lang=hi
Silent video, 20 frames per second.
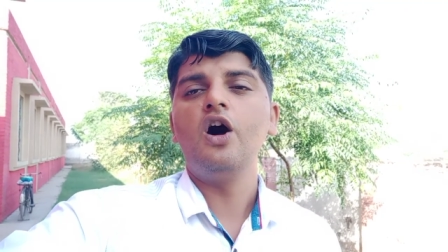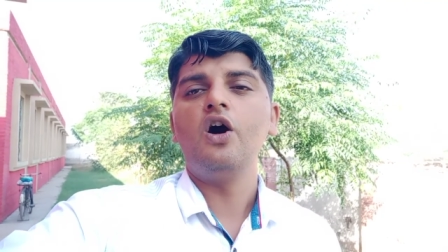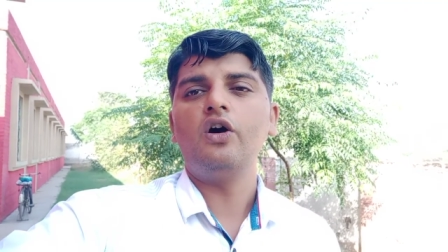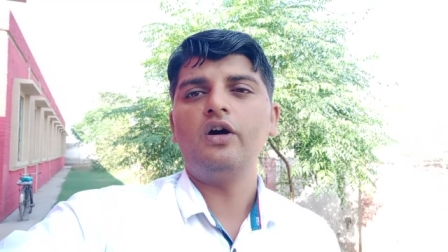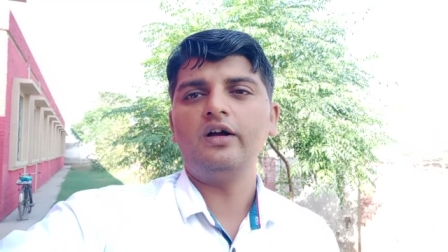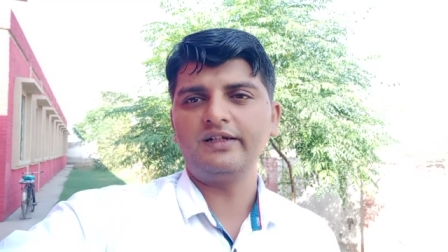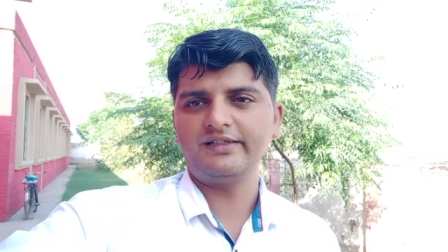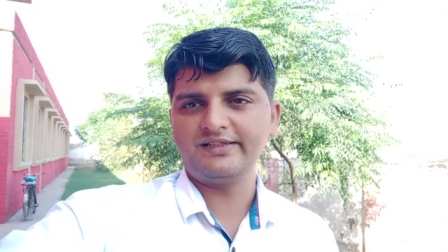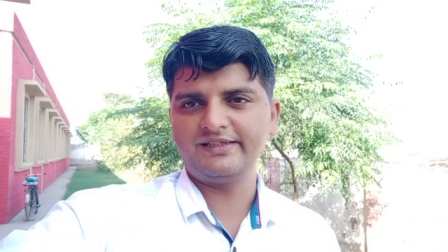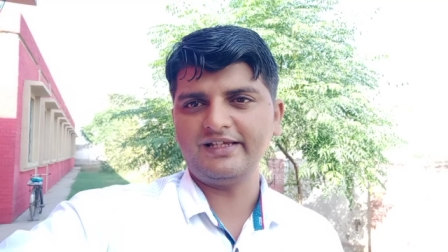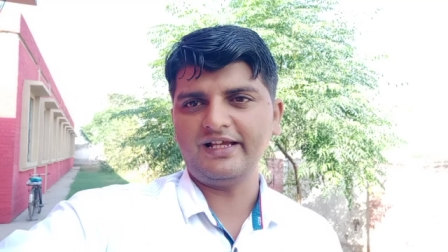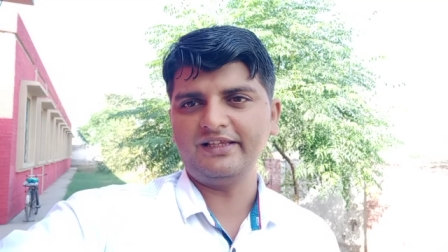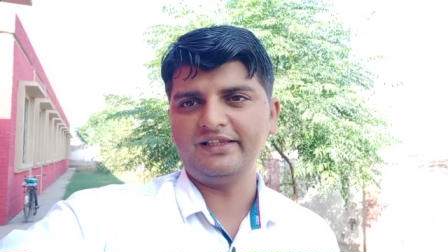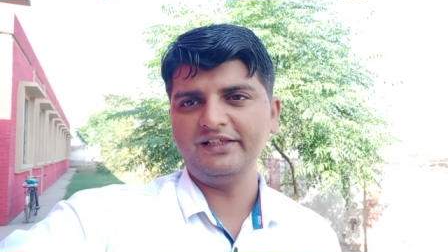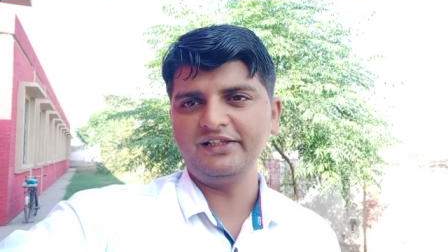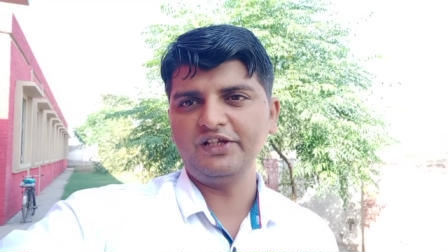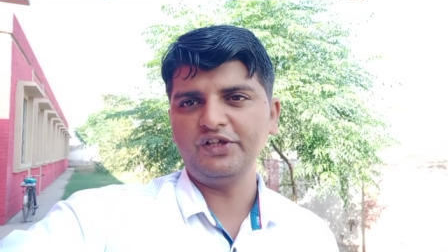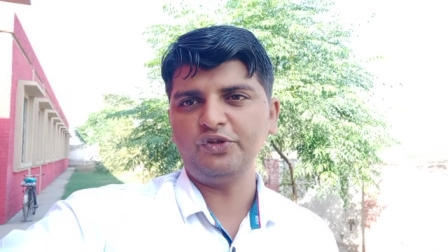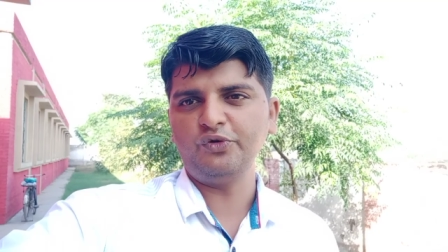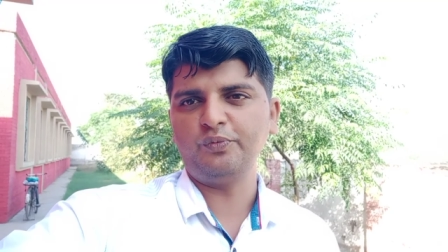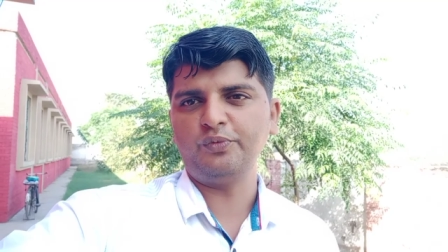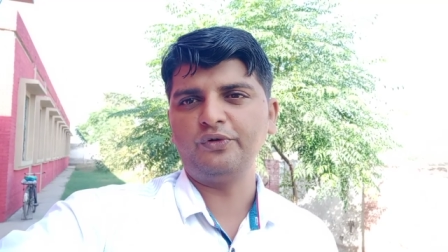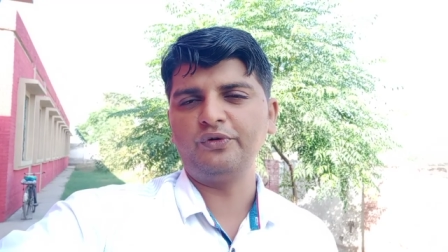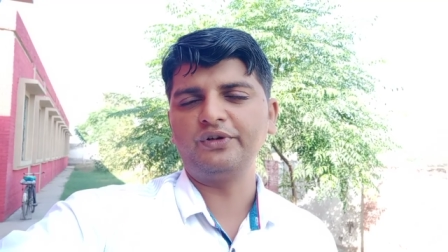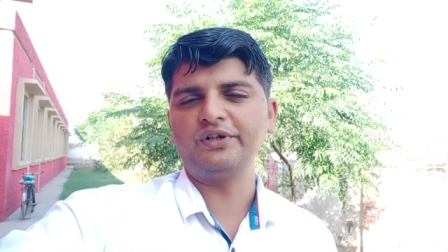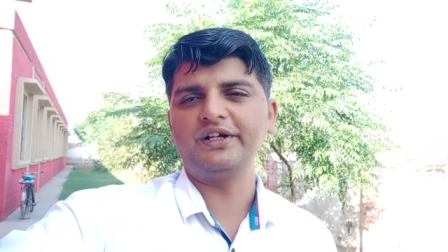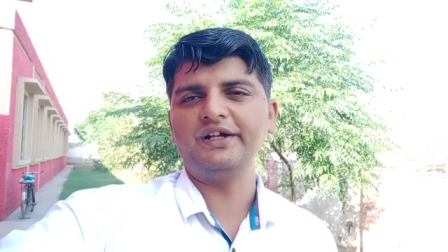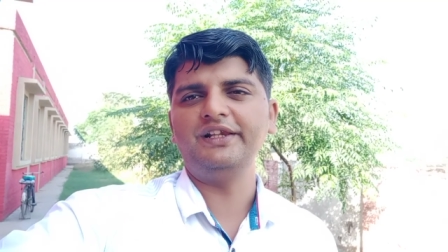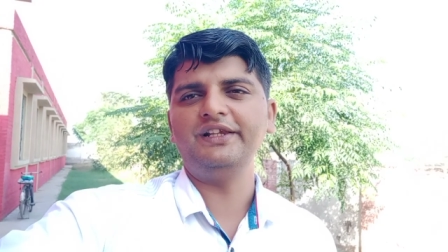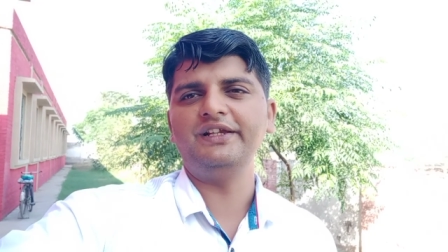और चैनल की
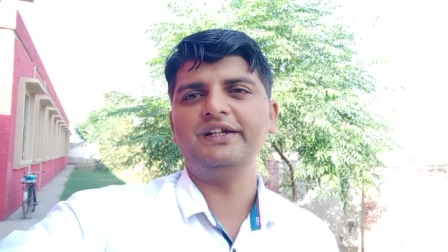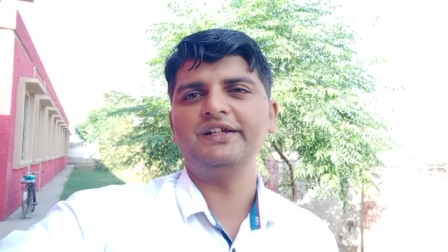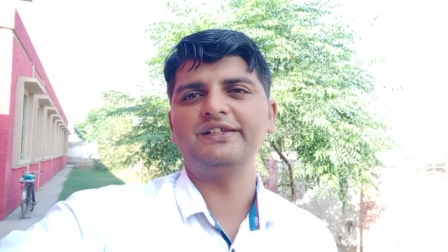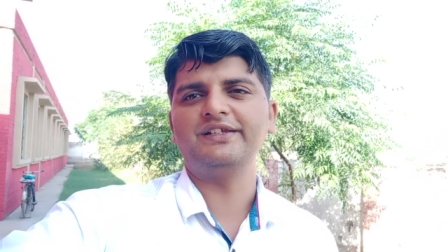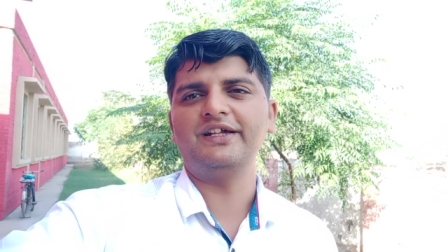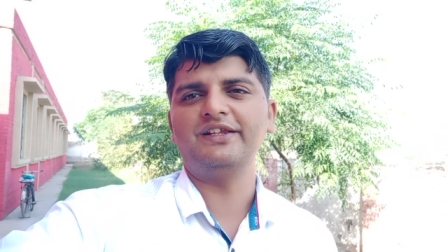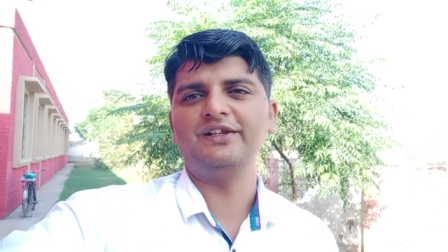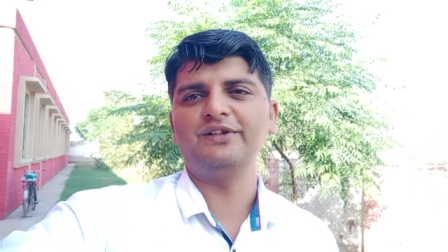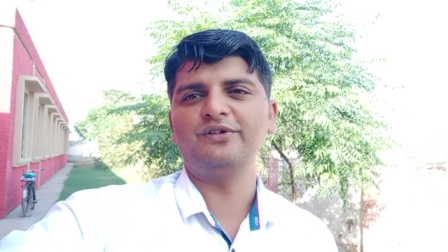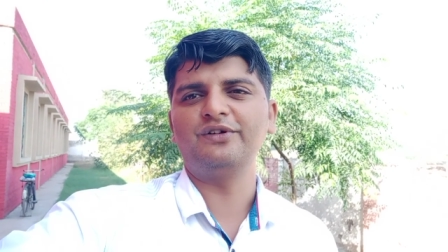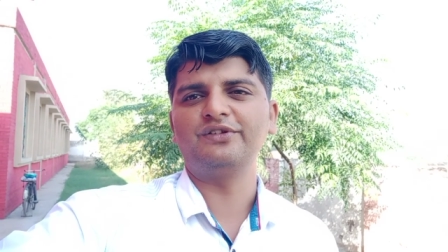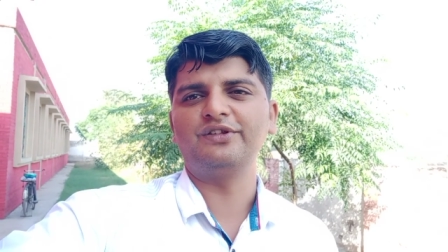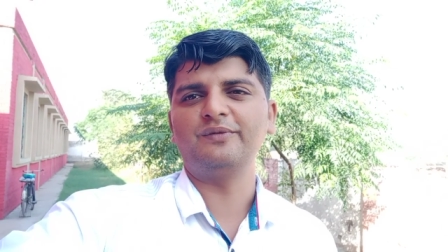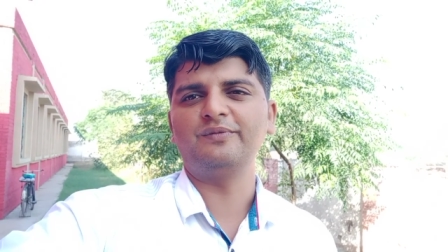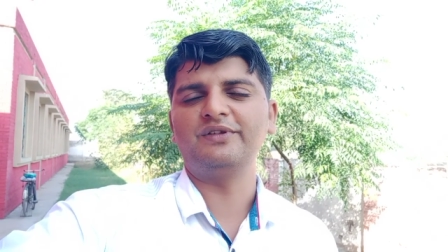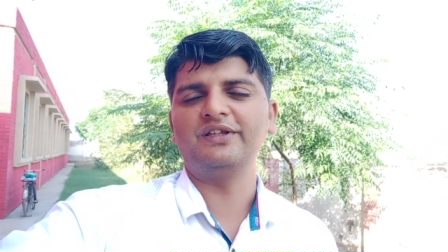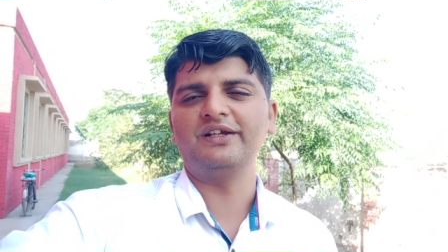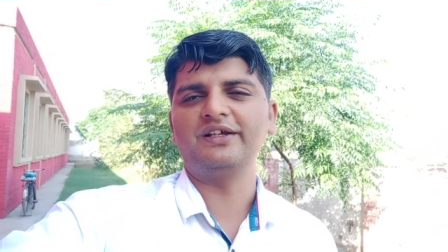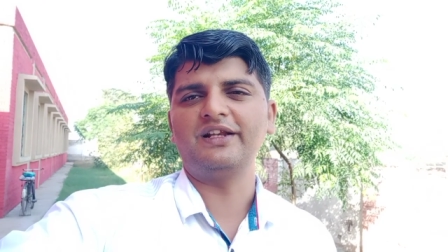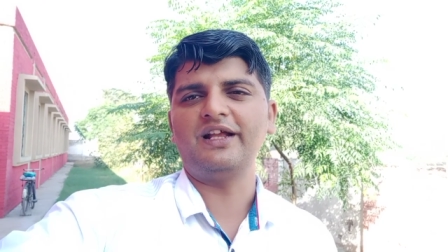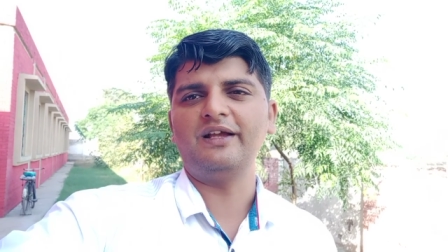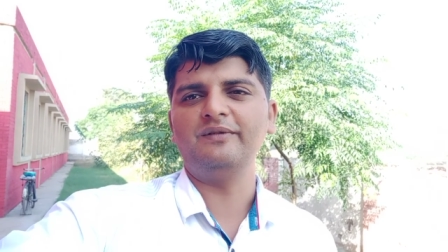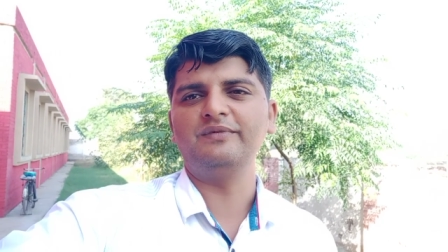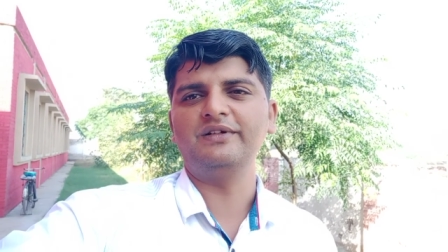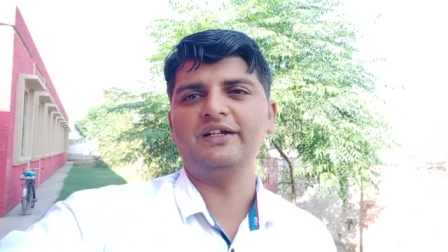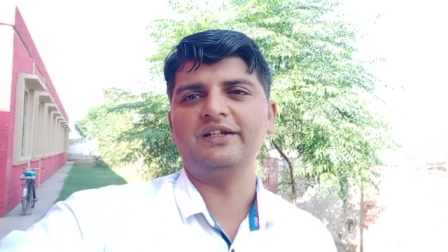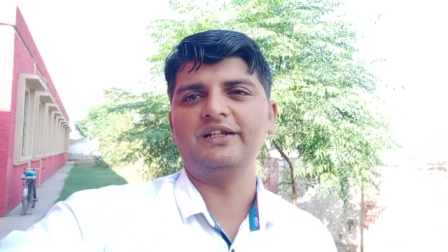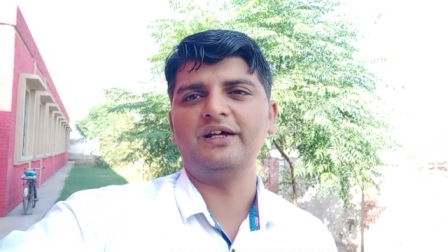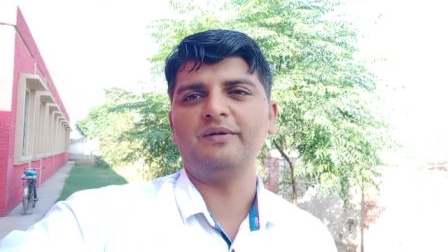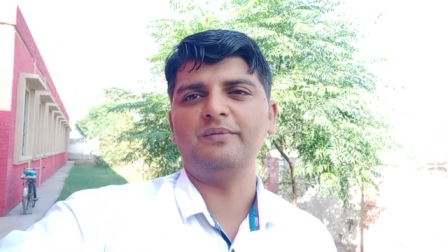सपोर्ट कर लिए चैनल को सब्सक्राइब
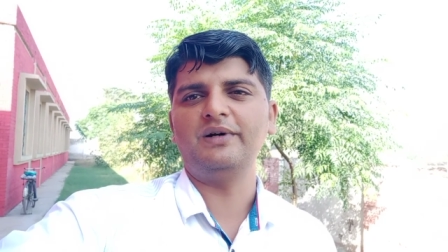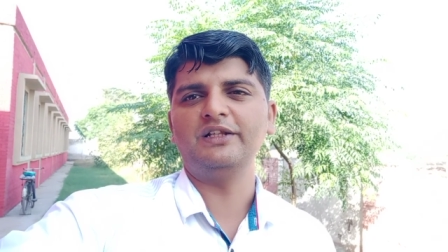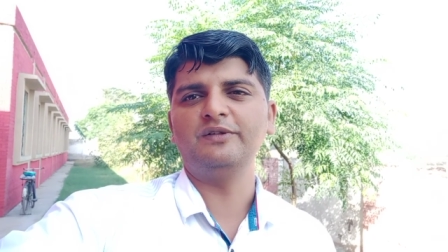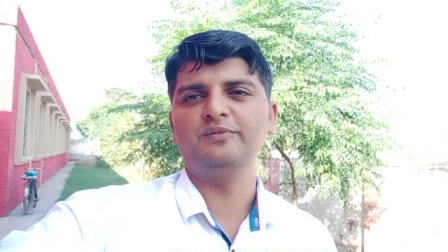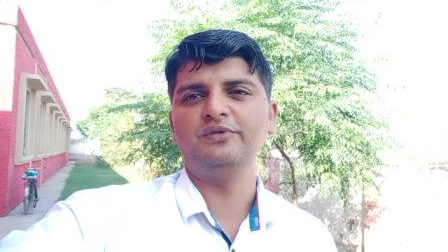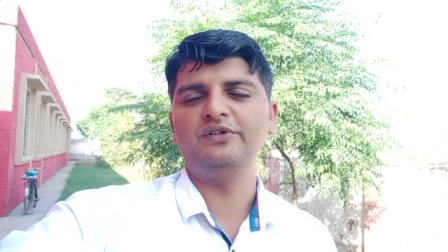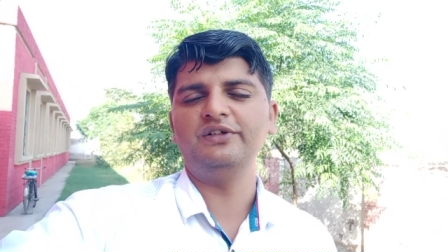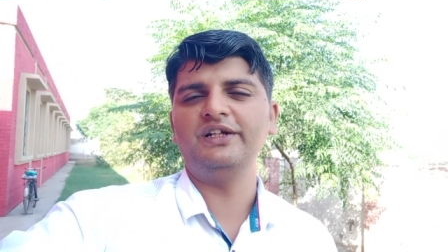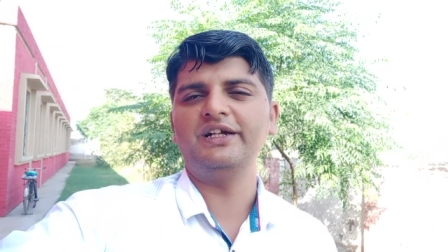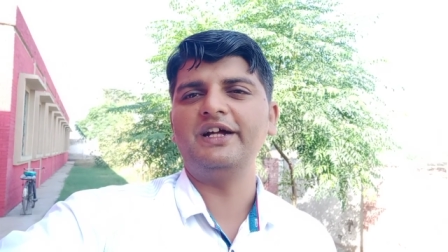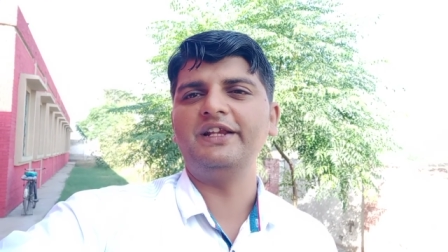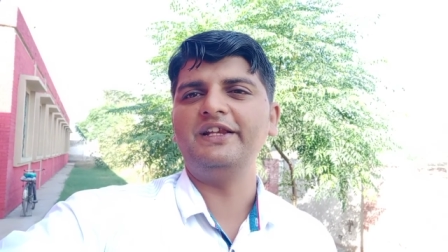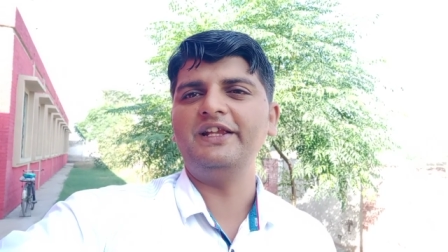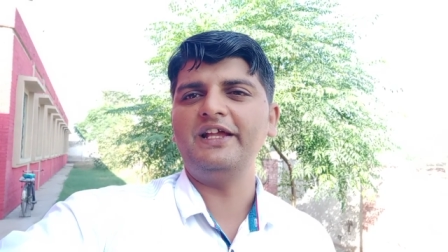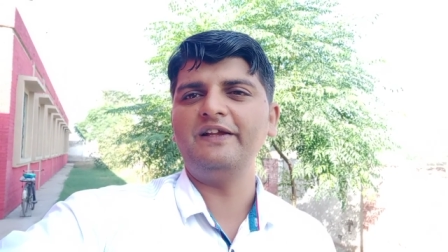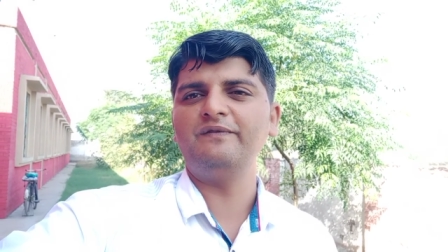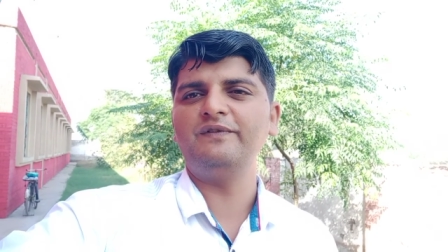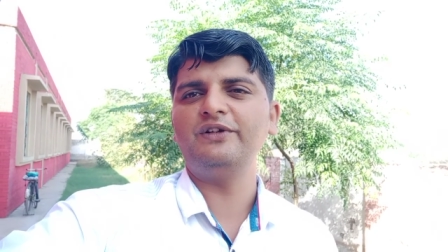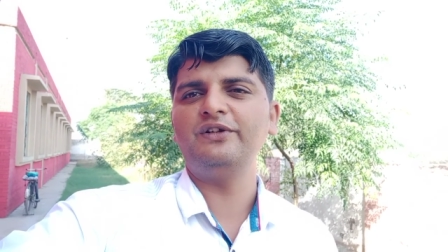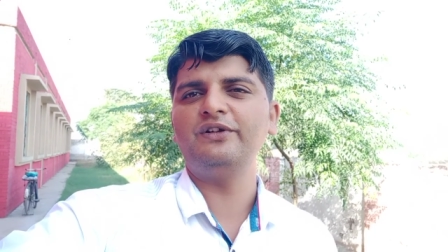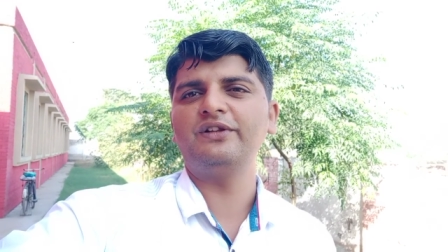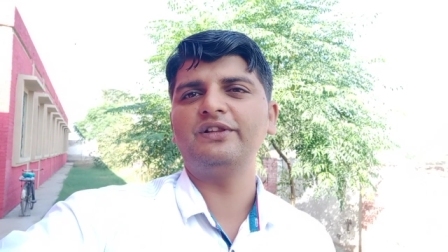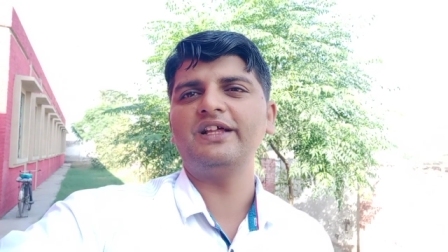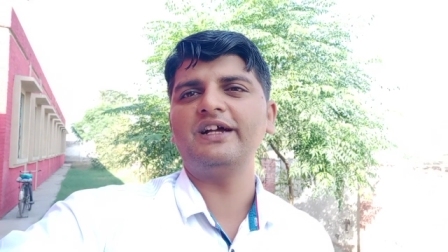करना मत भूलिएगा नई वीडियो